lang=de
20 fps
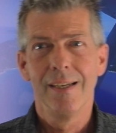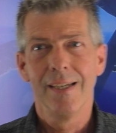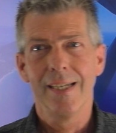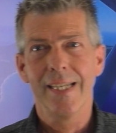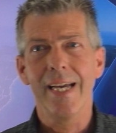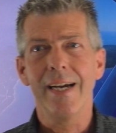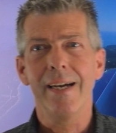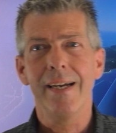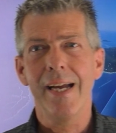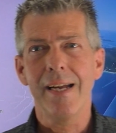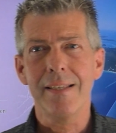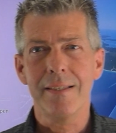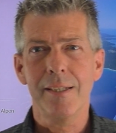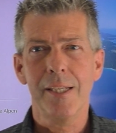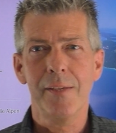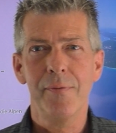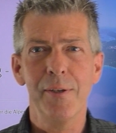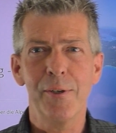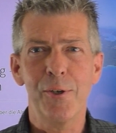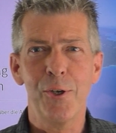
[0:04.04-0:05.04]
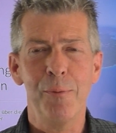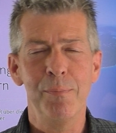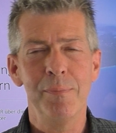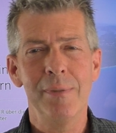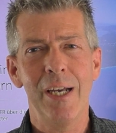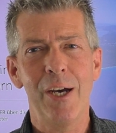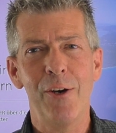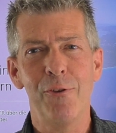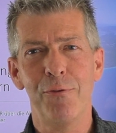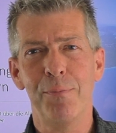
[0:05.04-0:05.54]
Ja, herzlich
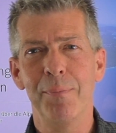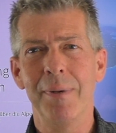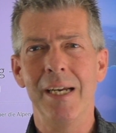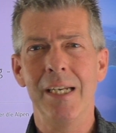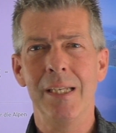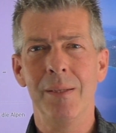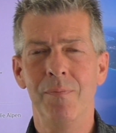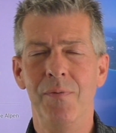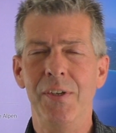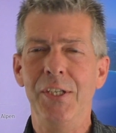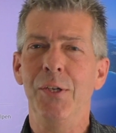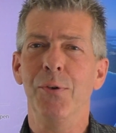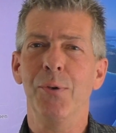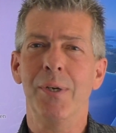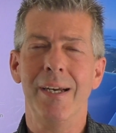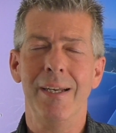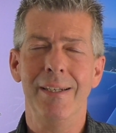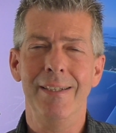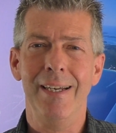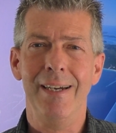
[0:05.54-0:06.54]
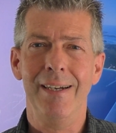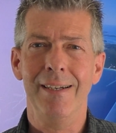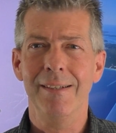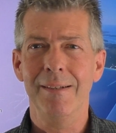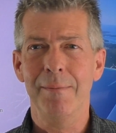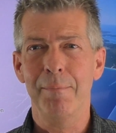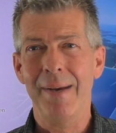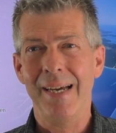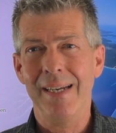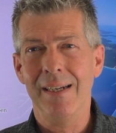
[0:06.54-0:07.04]
willkommen auf meinem Videokanal.
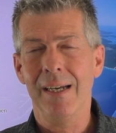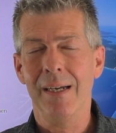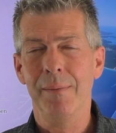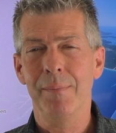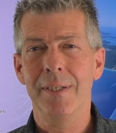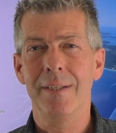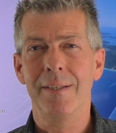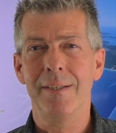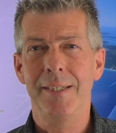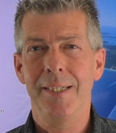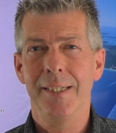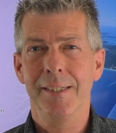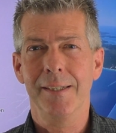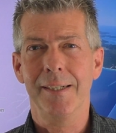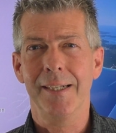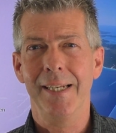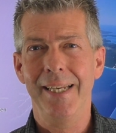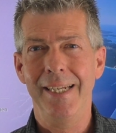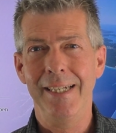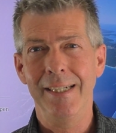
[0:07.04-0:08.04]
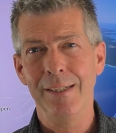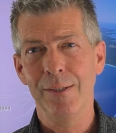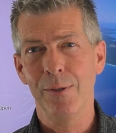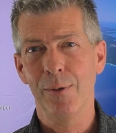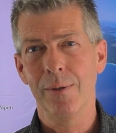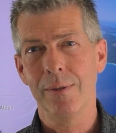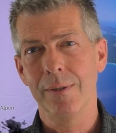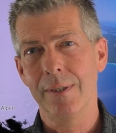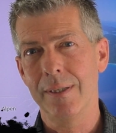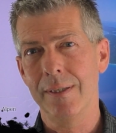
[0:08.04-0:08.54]
Mein Name ist Dirk Lin
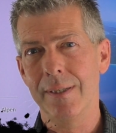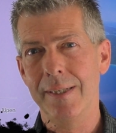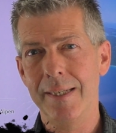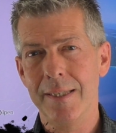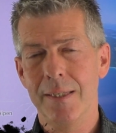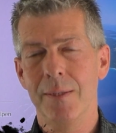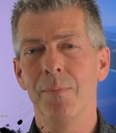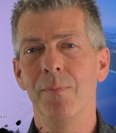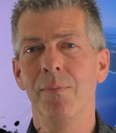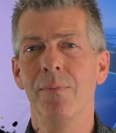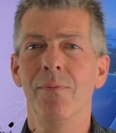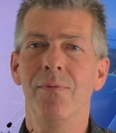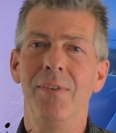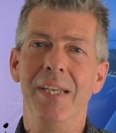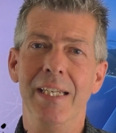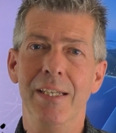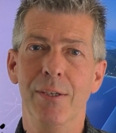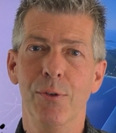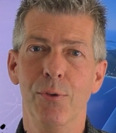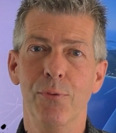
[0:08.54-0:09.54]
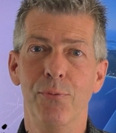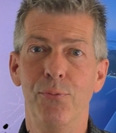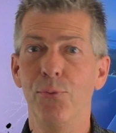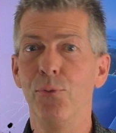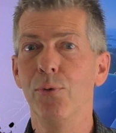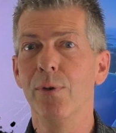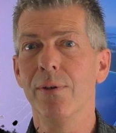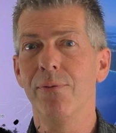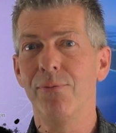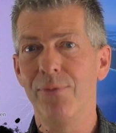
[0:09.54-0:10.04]
und in diesem Video
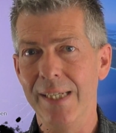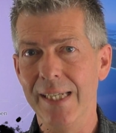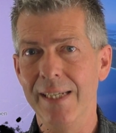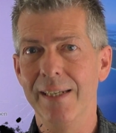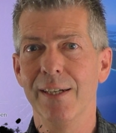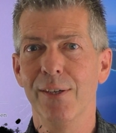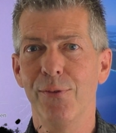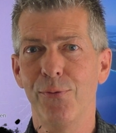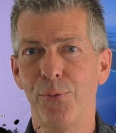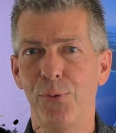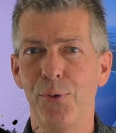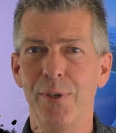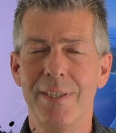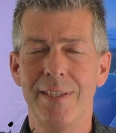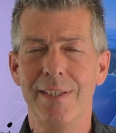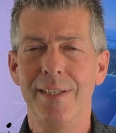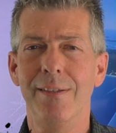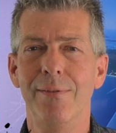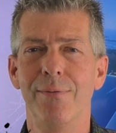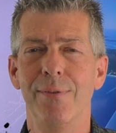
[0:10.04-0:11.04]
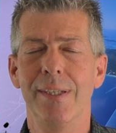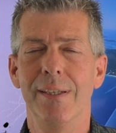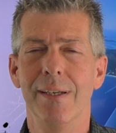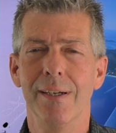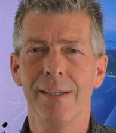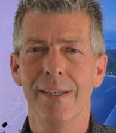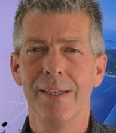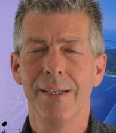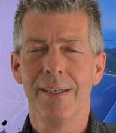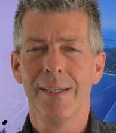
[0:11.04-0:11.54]
für Flieger, für
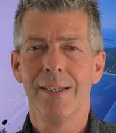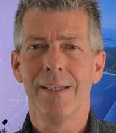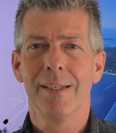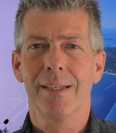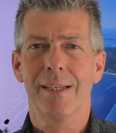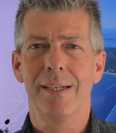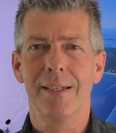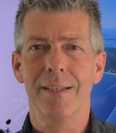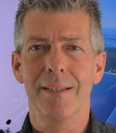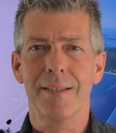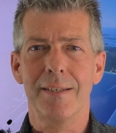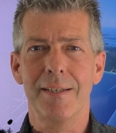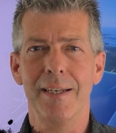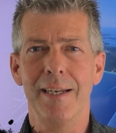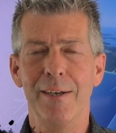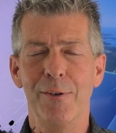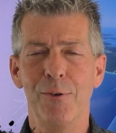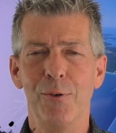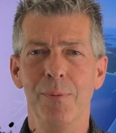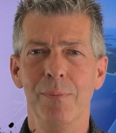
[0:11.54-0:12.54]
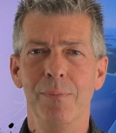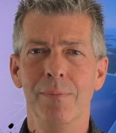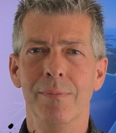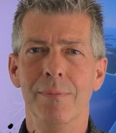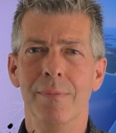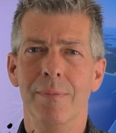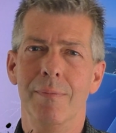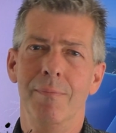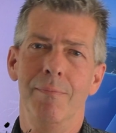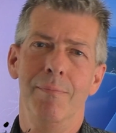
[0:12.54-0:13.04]
Sichtflieger geht es
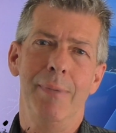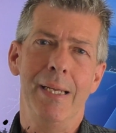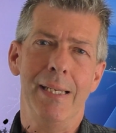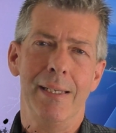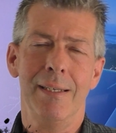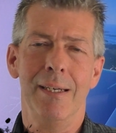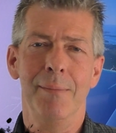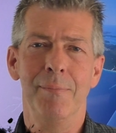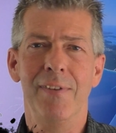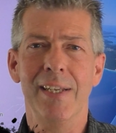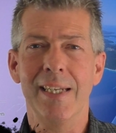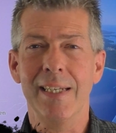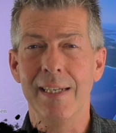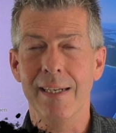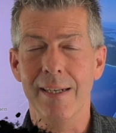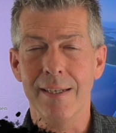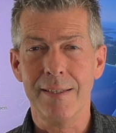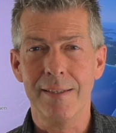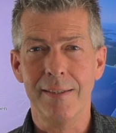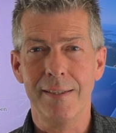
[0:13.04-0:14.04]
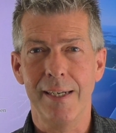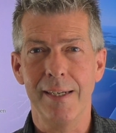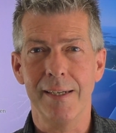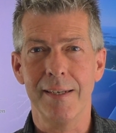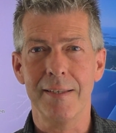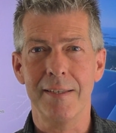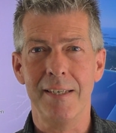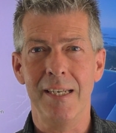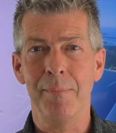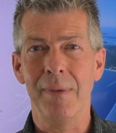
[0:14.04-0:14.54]
darum, manche haben vielleicht im ersten Teil
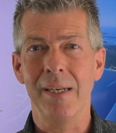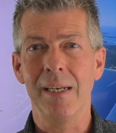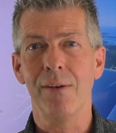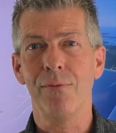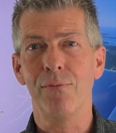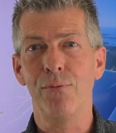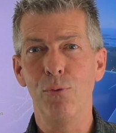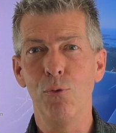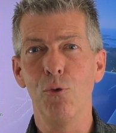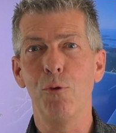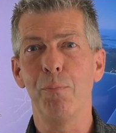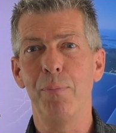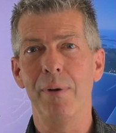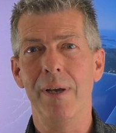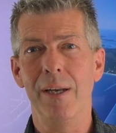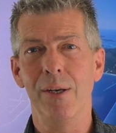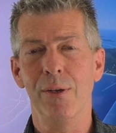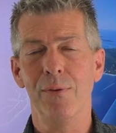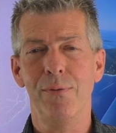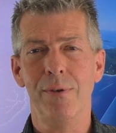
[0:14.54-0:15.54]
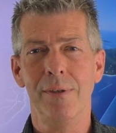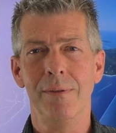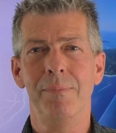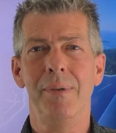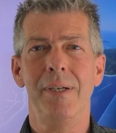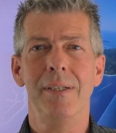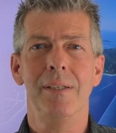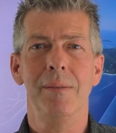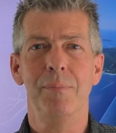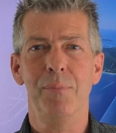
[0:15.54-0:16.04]
gesehen, meiner Flugplanung von
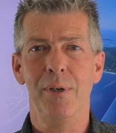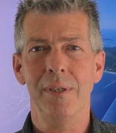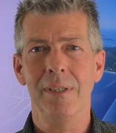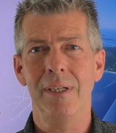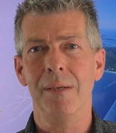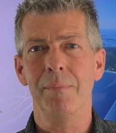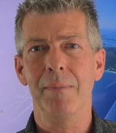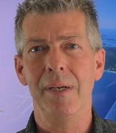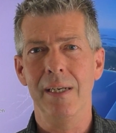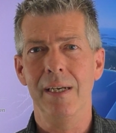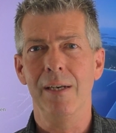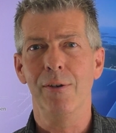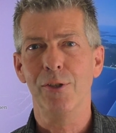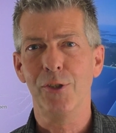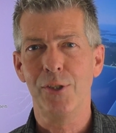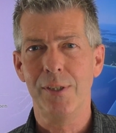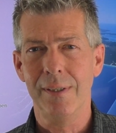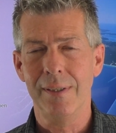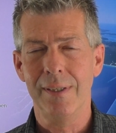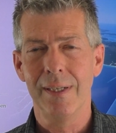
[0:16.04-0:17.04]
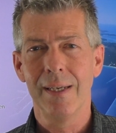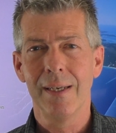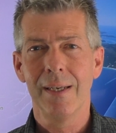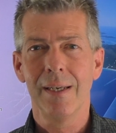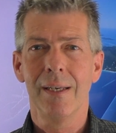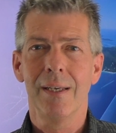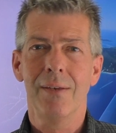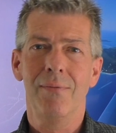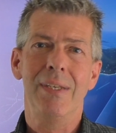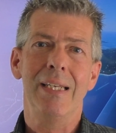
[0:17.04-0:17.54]
Paderborn nach Maliloschin,
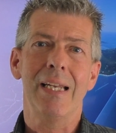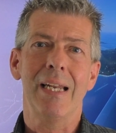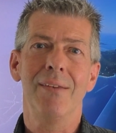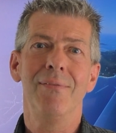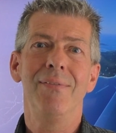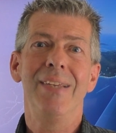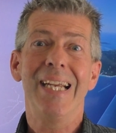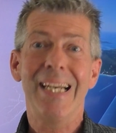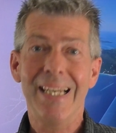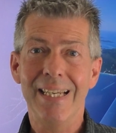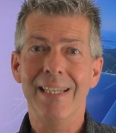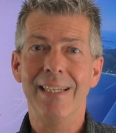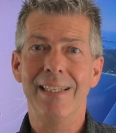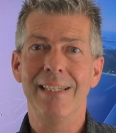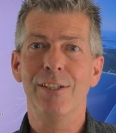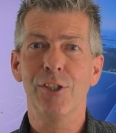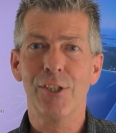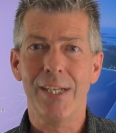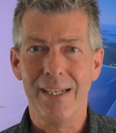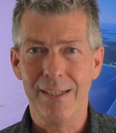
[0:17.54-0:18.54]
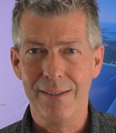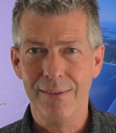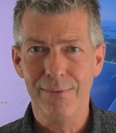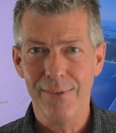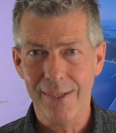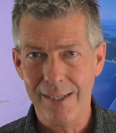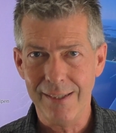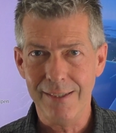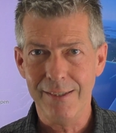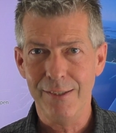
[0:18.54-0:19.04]
wie dann wirklich die Strecke
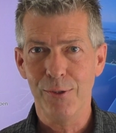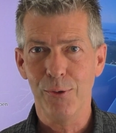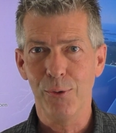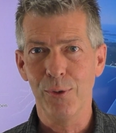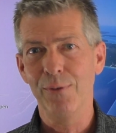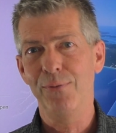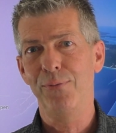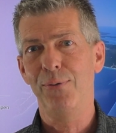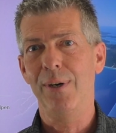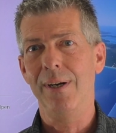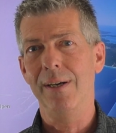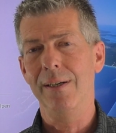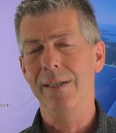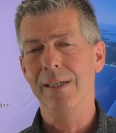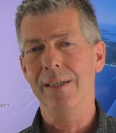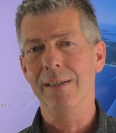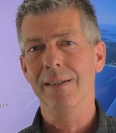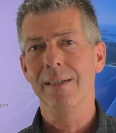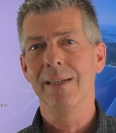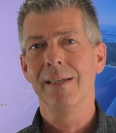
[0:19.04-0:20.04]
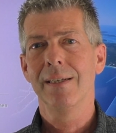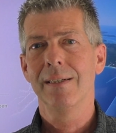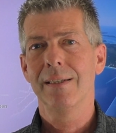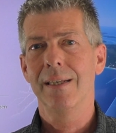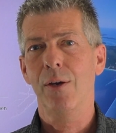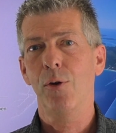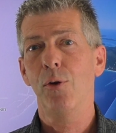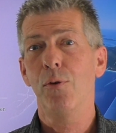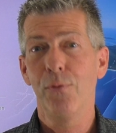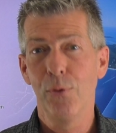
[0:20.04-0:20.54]
war und vor allen Dingen
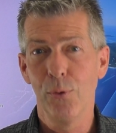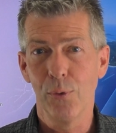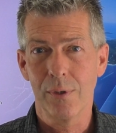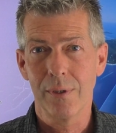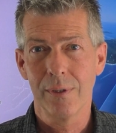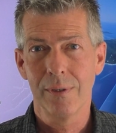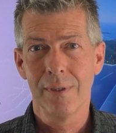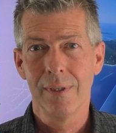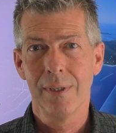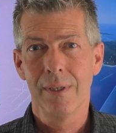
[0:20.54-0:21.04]
der Rückflug.